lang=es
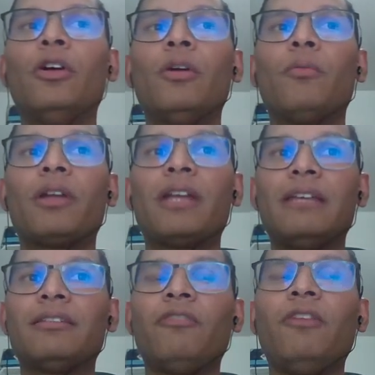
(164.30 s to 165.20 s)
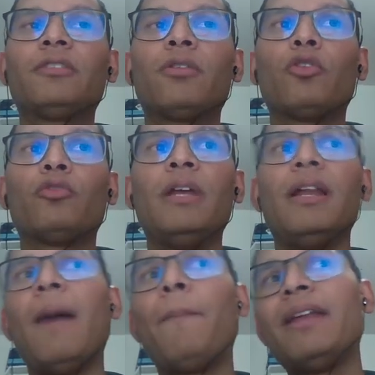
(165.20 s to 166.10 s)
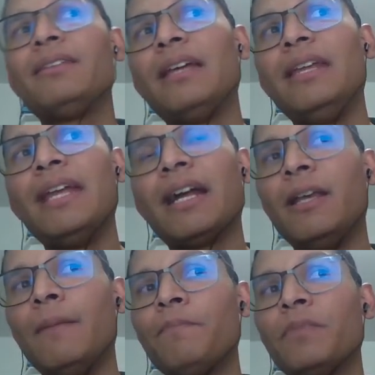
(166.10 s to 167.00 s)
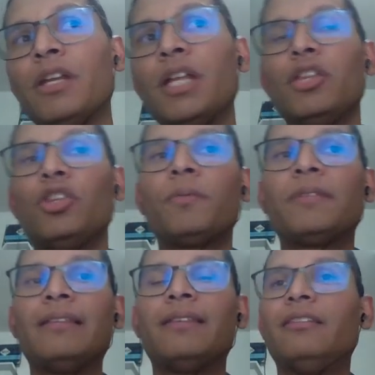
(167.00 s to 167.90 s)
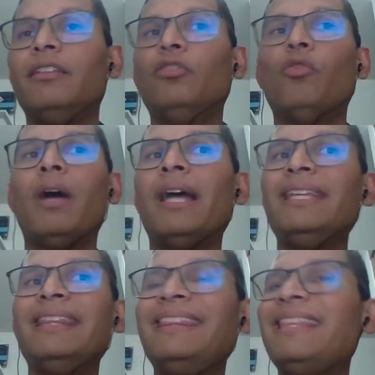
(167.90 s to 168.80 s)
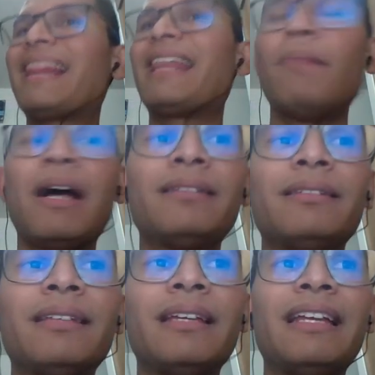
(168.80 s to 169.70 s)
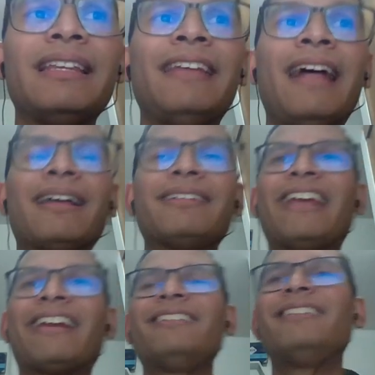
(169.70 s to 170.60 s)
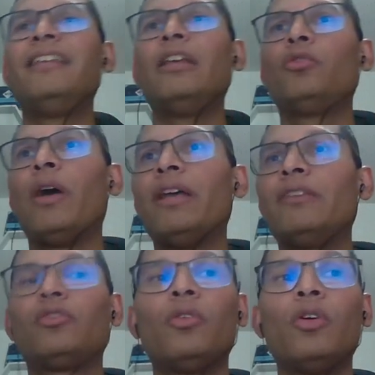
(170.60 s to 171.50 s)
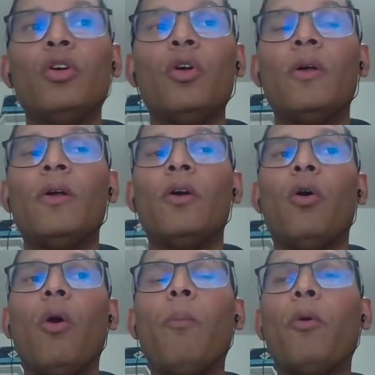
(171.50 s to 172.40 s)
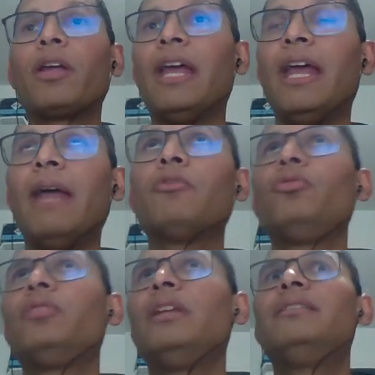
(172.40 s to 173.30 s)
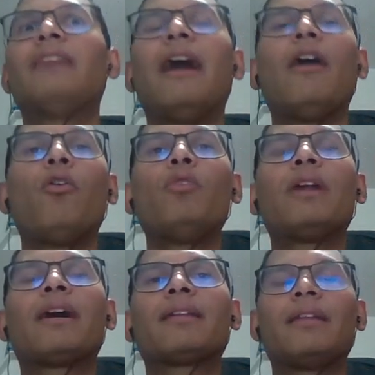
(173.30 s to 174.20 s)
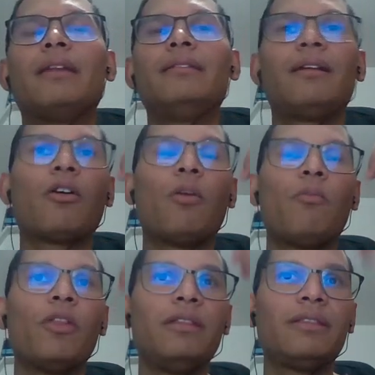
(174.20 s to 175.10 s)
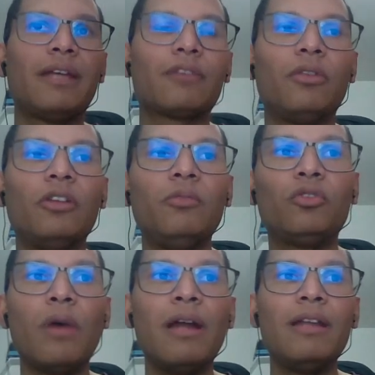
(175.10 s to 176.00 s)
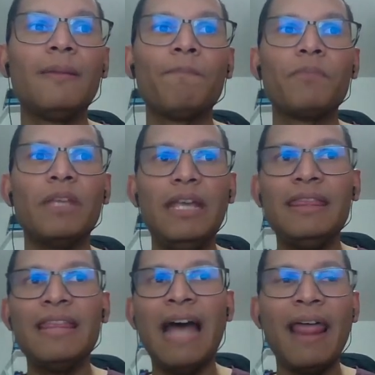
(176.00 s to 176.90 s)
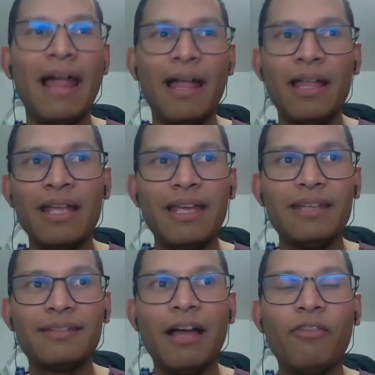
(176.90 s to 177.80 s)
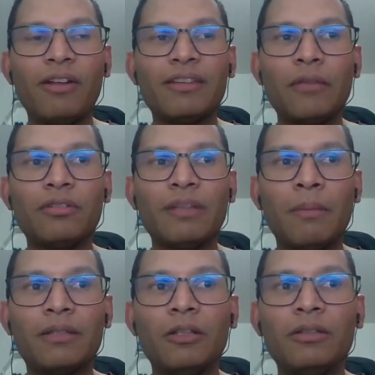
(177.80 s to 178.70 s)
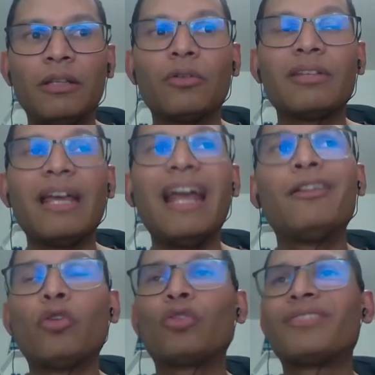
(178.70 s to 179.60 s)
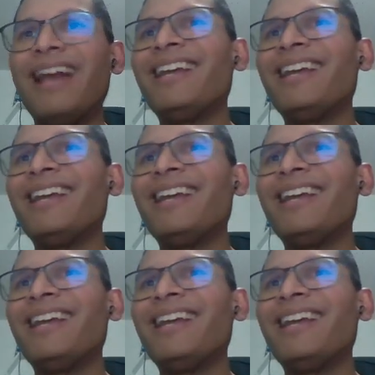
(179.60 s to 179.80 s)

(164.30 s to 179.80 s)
porque ese filtro 2000 aparecería aquí. No obstante, si no hay nada más, nada que está restringiendo a esto, o porque hemos utilizado una característica como de interacciones visuales y nada está afectando esta matriz, entonces el total